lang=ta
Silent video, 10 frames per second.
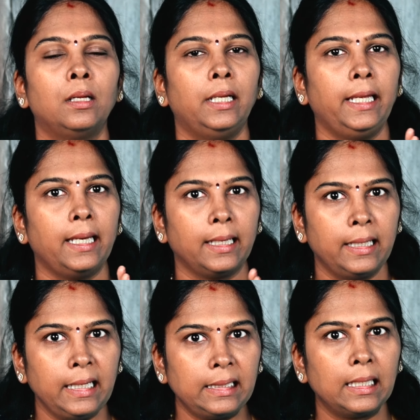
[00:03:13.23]
நீங்கள்
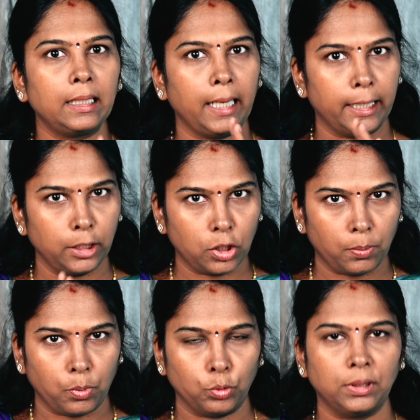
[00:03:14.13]
ஹீட்டர்
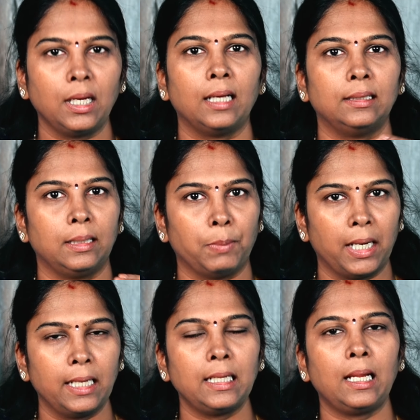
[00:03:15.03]
எடுக்கும்போது அந்த
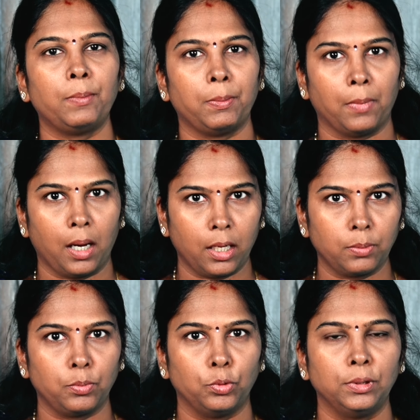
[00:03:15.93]
மனநிலைமை
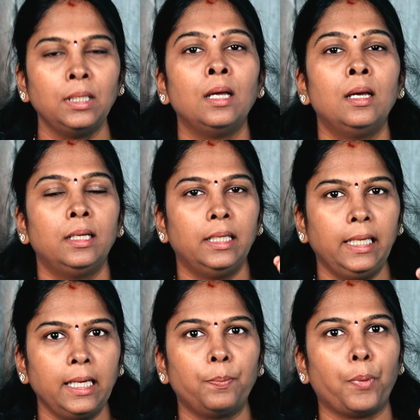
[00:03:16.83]
மாறும்போது
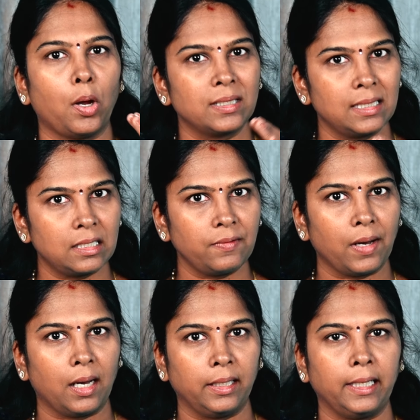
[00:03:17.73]
நீங்கள் பாசிட்டிவ்
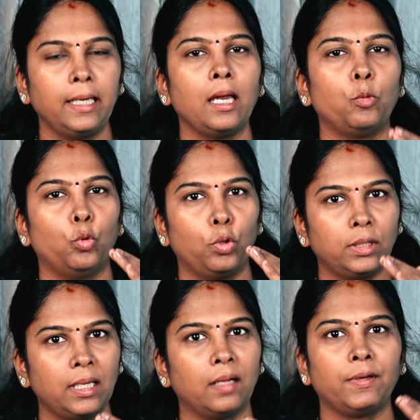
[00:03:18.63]
ஆகி ஒரு
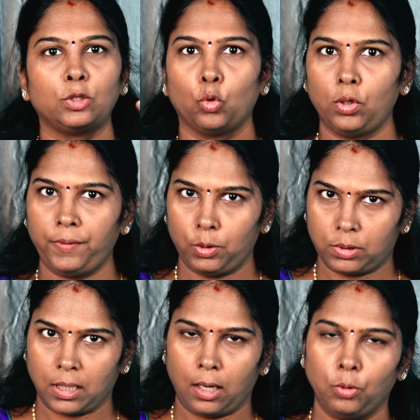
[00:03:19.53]
தடவை
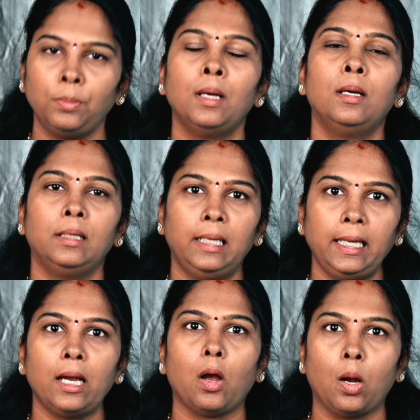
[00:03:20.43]
தோல்வியுற்றாலும்
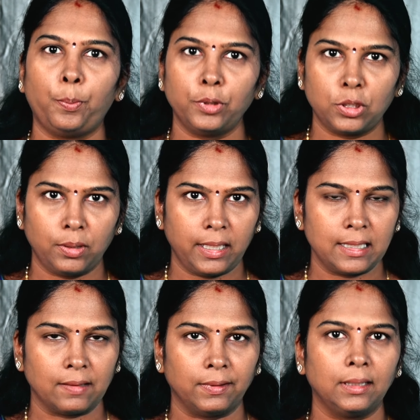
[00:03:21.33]
நீங்கள்
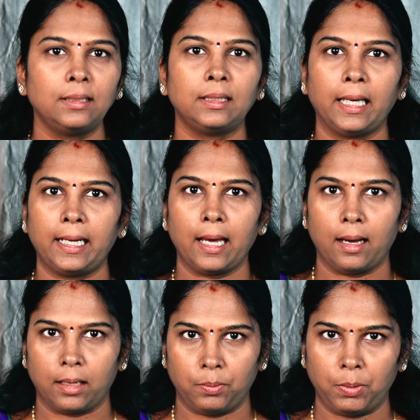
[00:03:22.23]
ஆப்பர்ச்சுனிட்டிஸை வந்து தேட
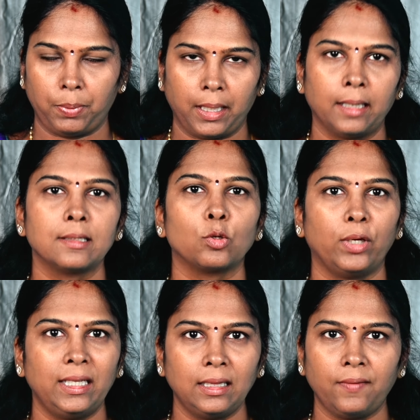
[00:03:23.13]
ஆரம்பிப்பீங்க ஸோ
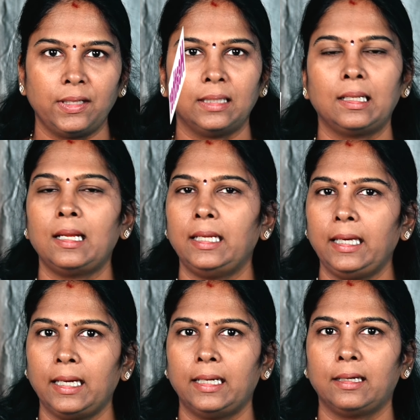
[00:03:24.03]
இந்த விதத்தில்
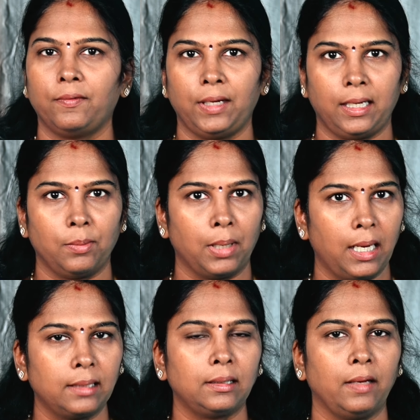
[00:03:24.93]
நீங்கள் எடுக்க வேண்டிய
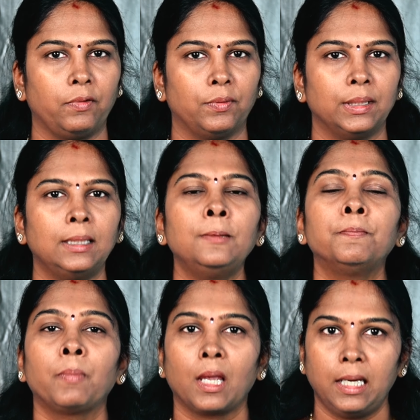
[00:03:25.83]
மலர் தீர்வு வந்து
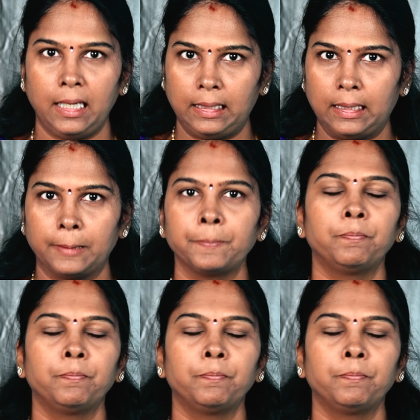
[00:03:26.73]
ஹீத்தர்